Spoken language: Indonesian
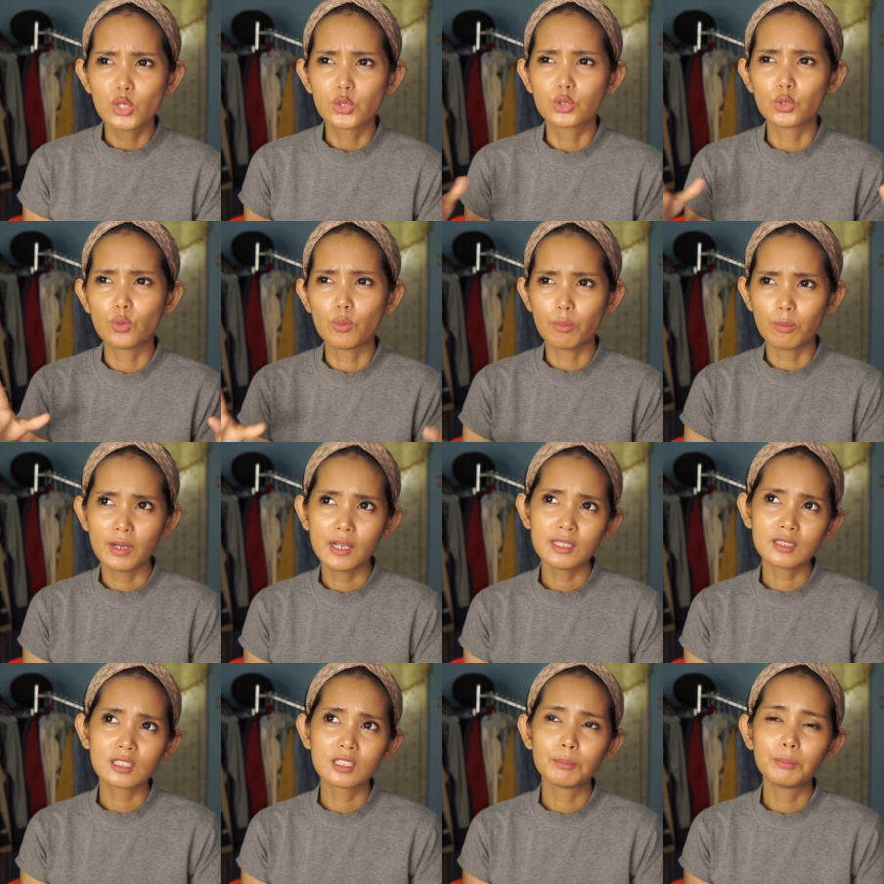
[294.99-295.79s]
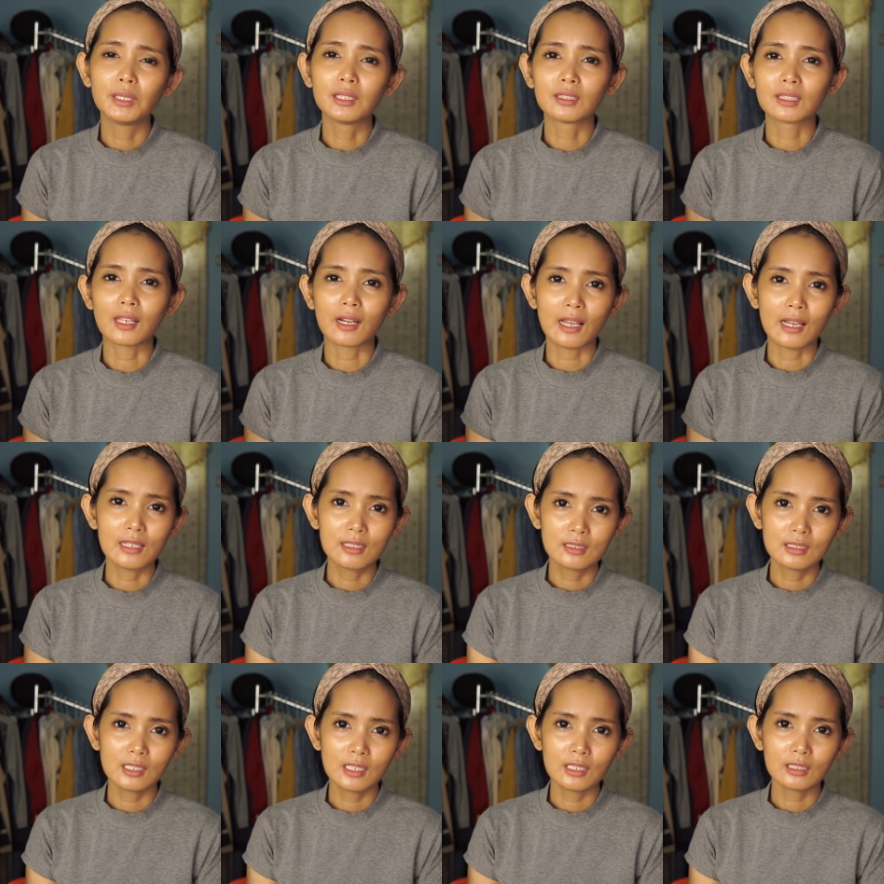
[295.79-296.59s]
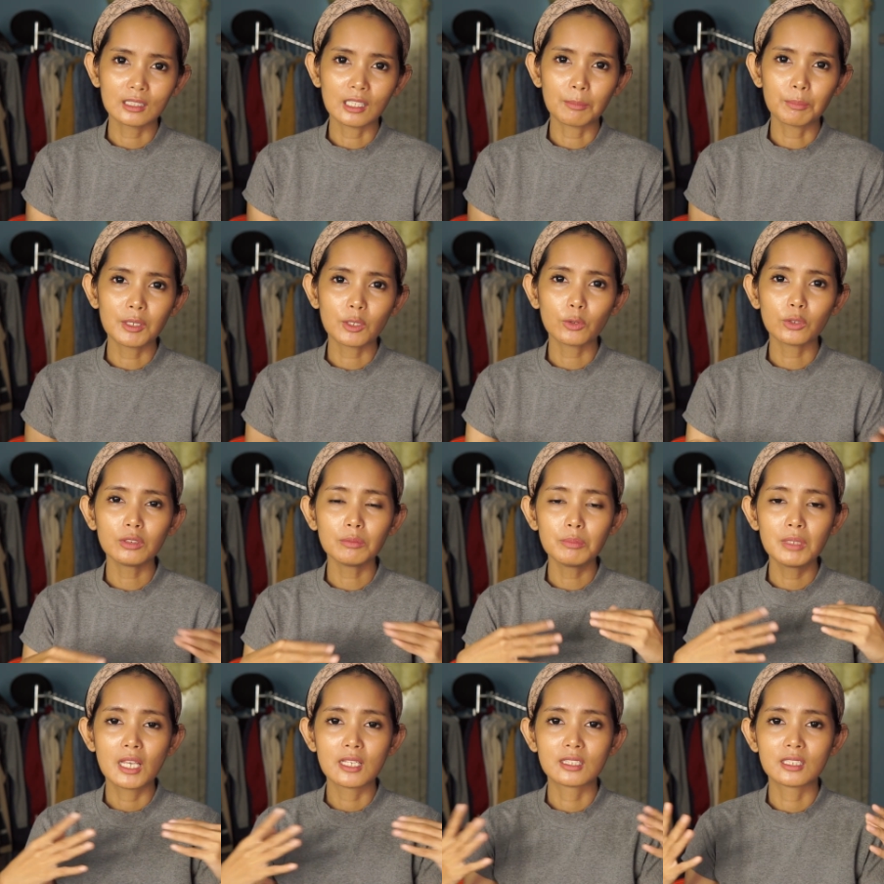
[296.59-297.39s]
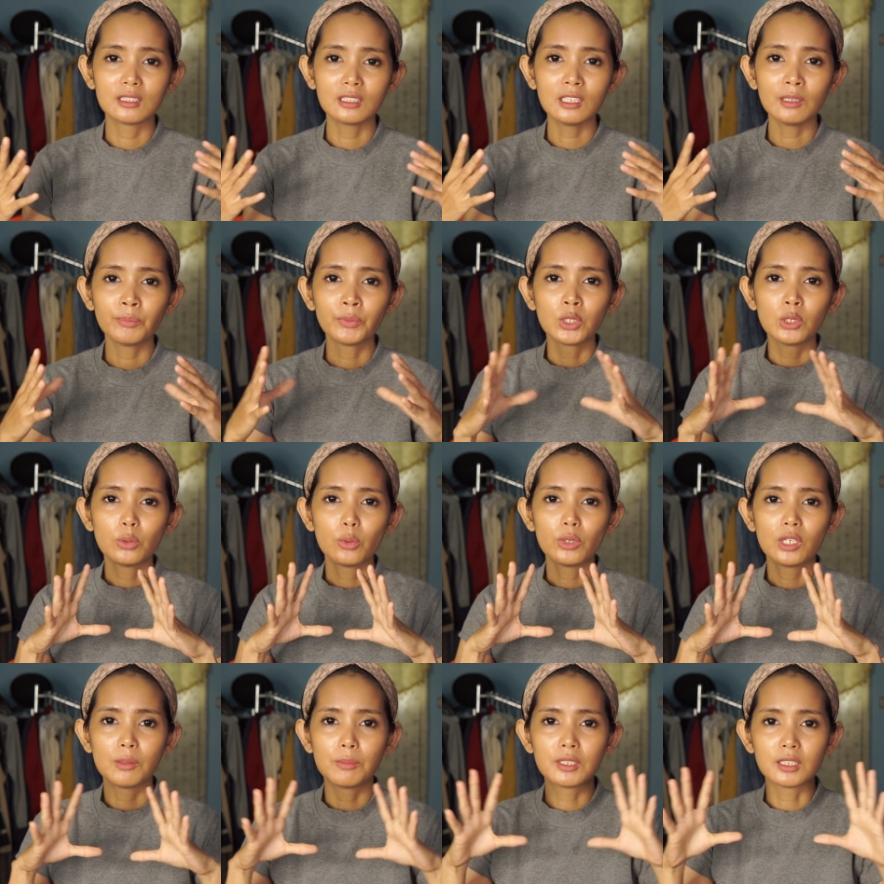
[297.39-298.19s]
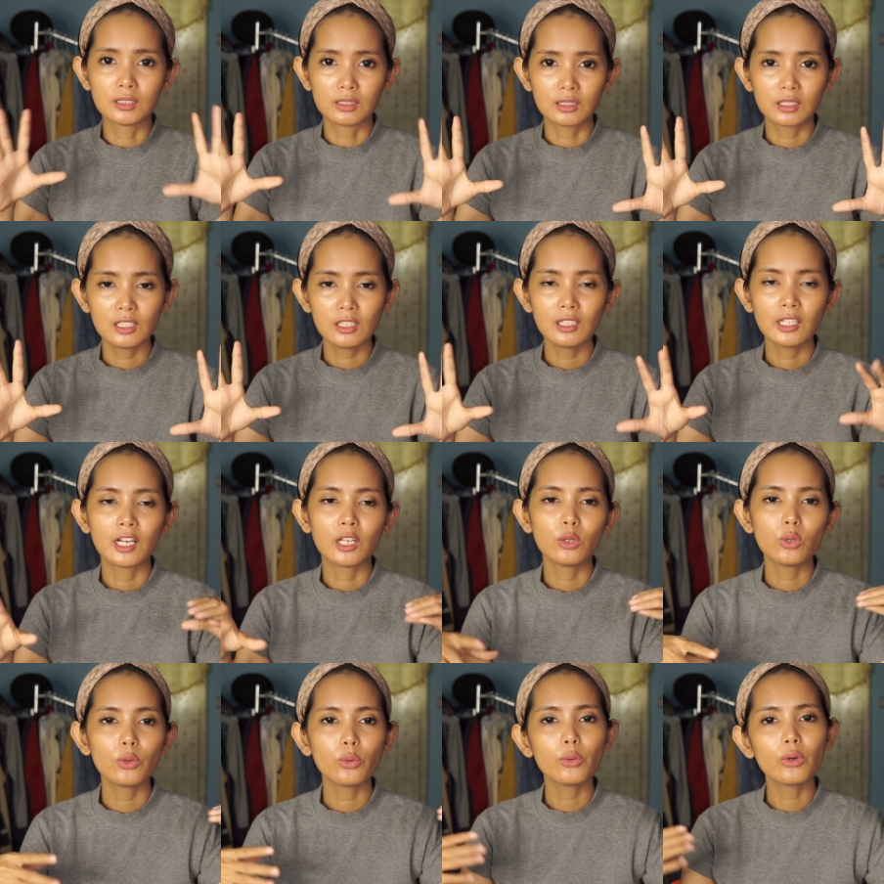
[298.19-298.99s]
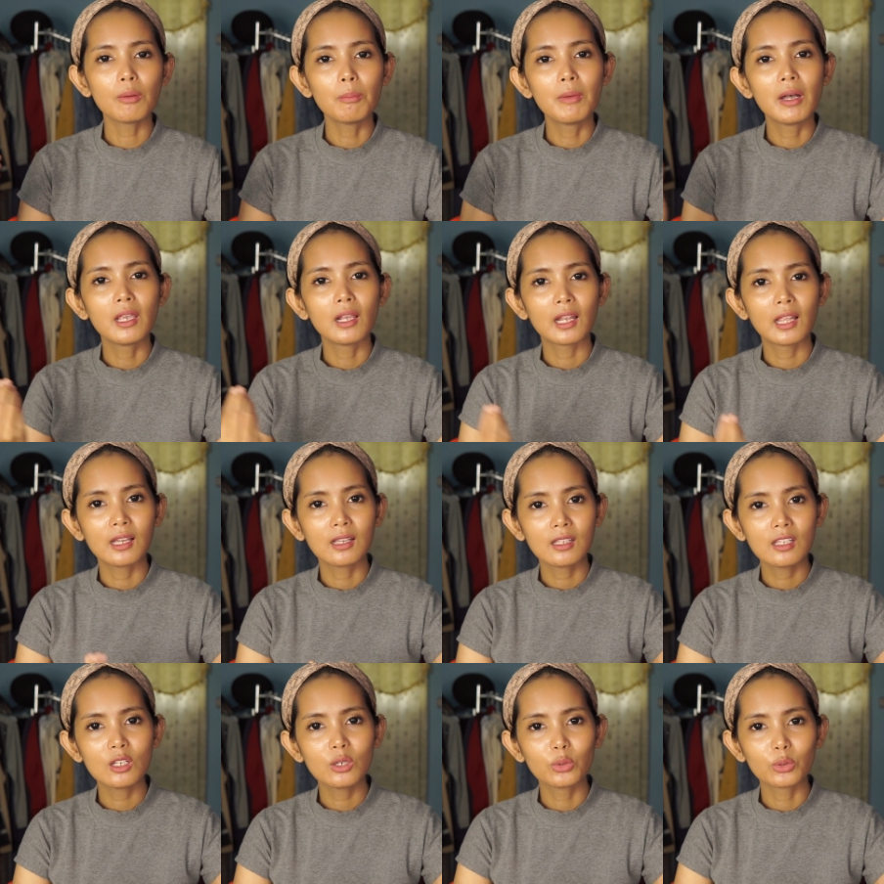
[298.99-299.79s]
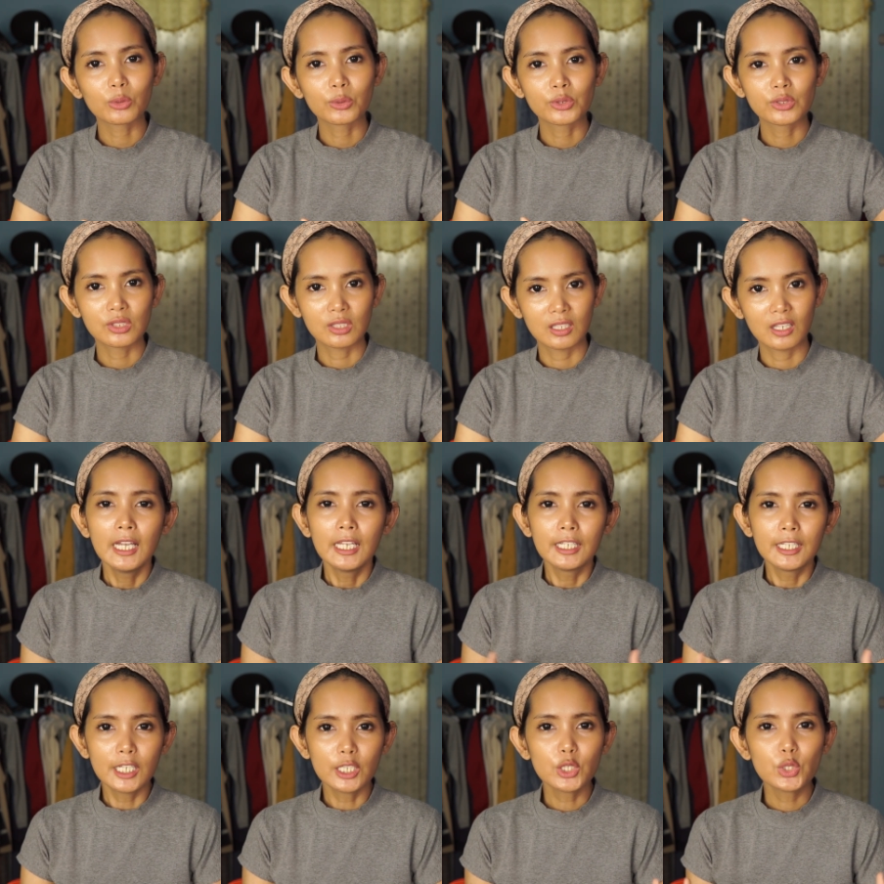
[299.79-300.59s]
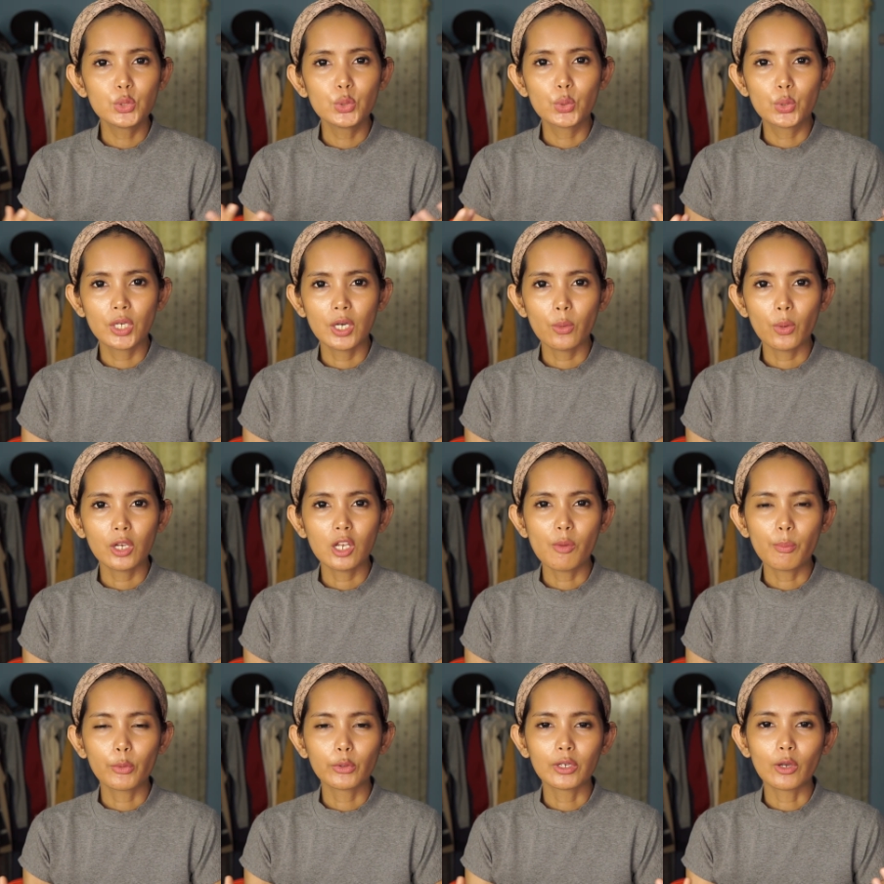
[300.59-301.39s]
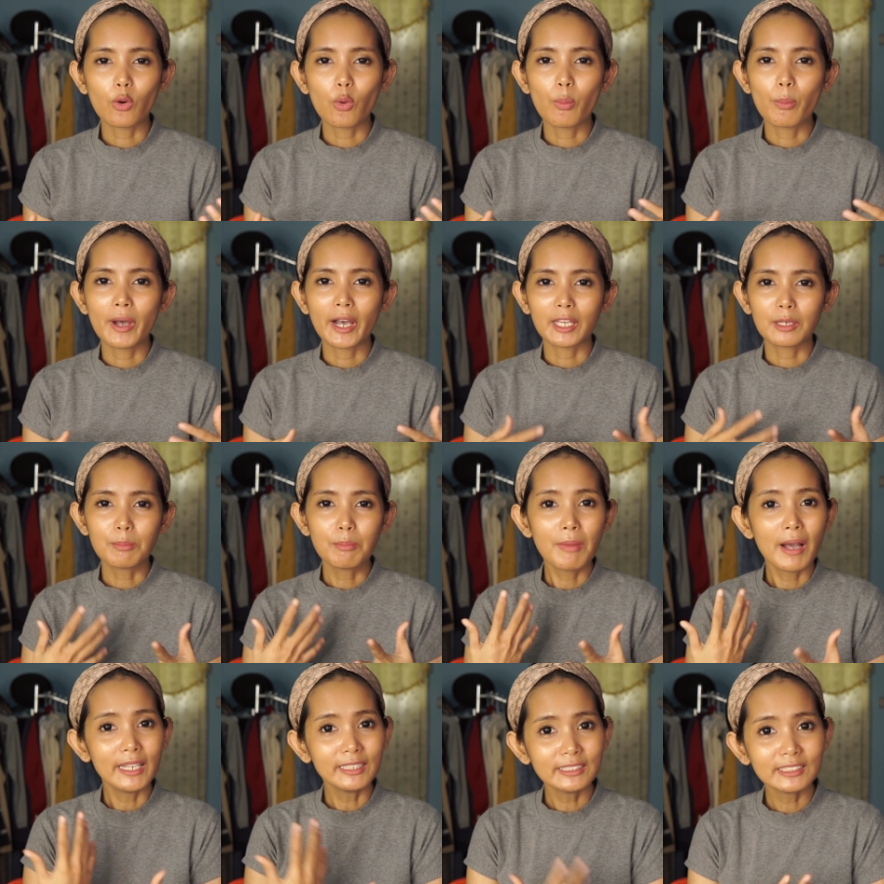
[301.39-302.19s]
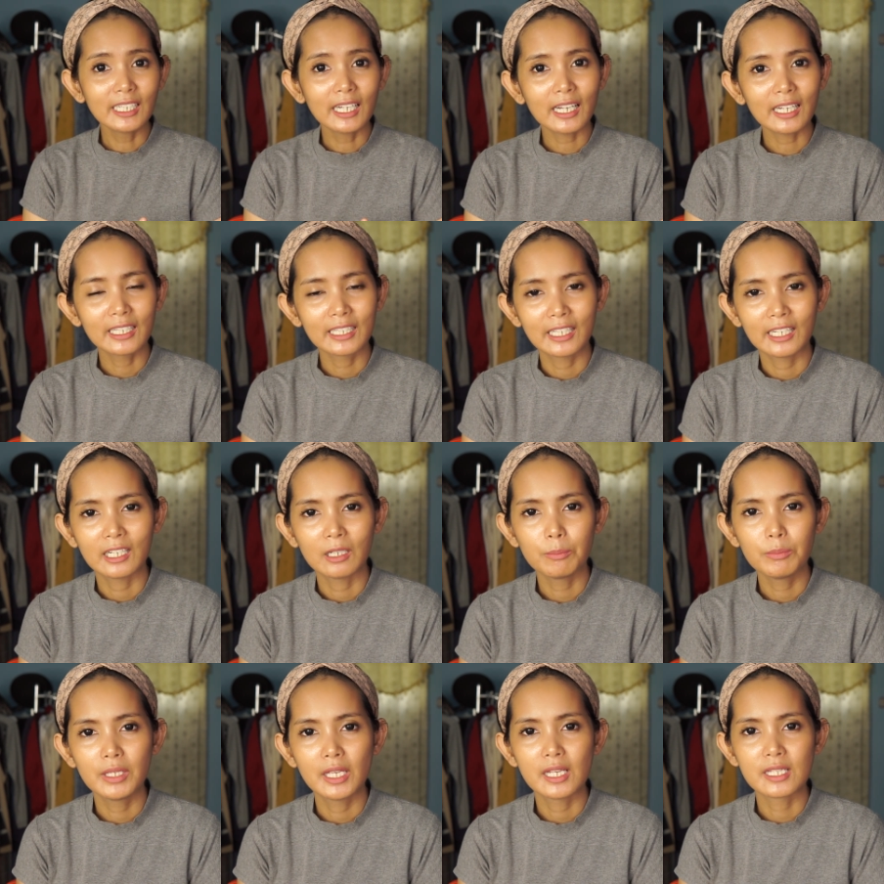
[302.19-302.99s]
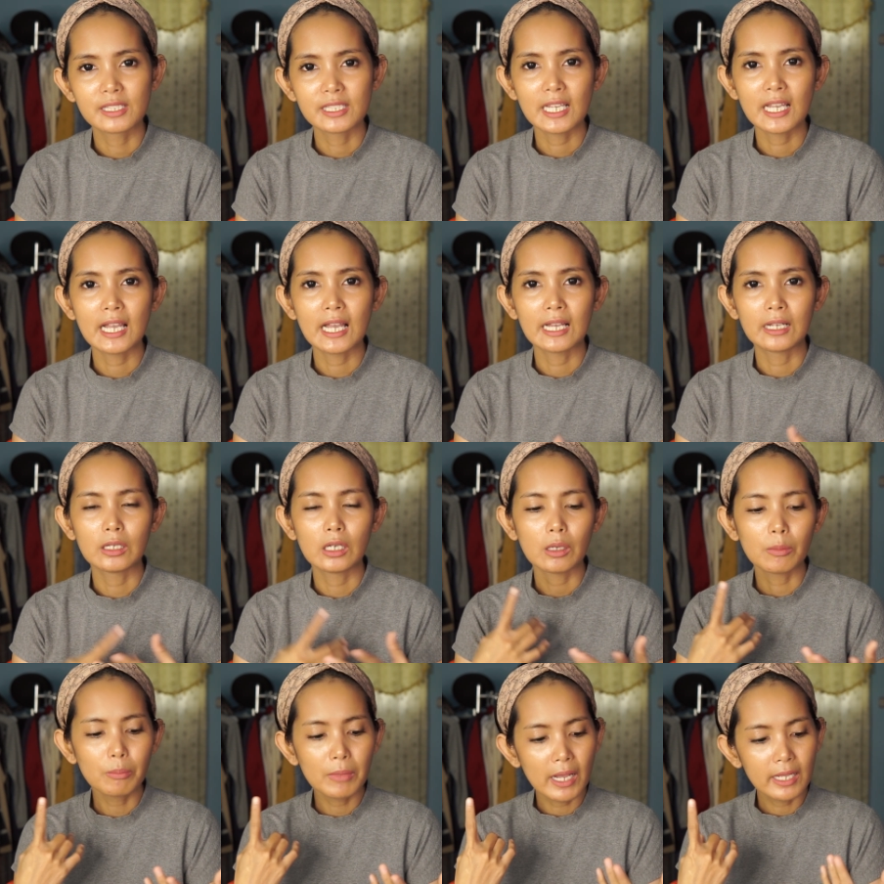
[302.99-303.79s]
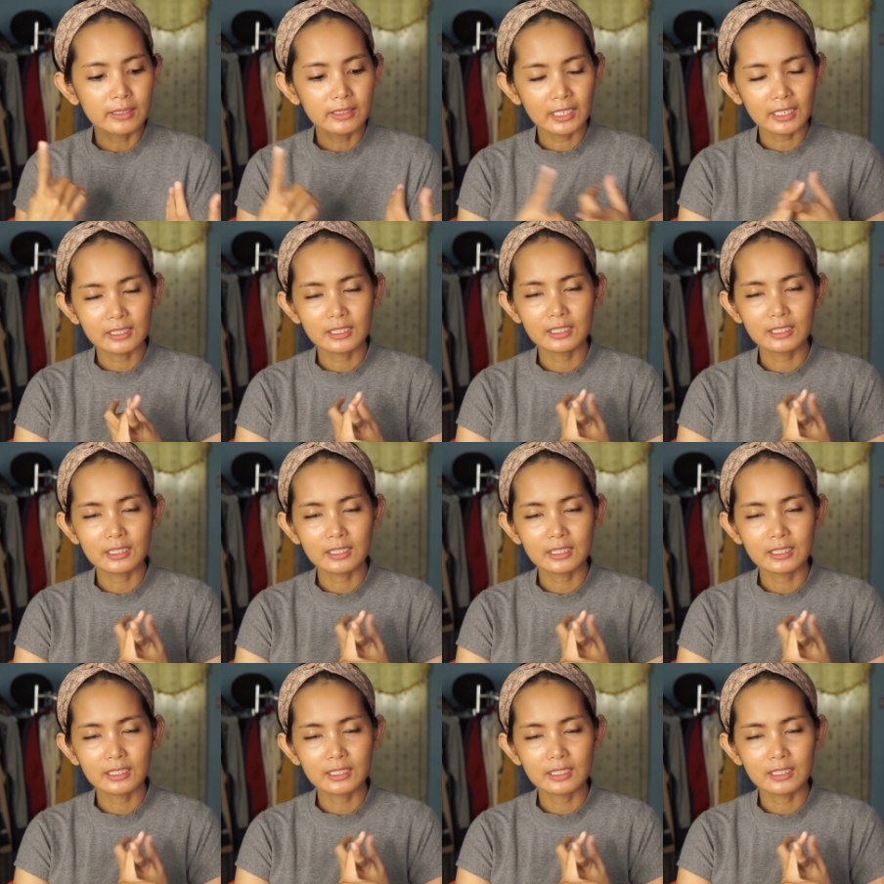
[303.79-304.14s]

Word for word: cuma sebentar aja tapi aku kan biasanya udah berhenti lalu aku kembali lagi kurusnya dan juga walaupun aku makan banyak ya biasa banyak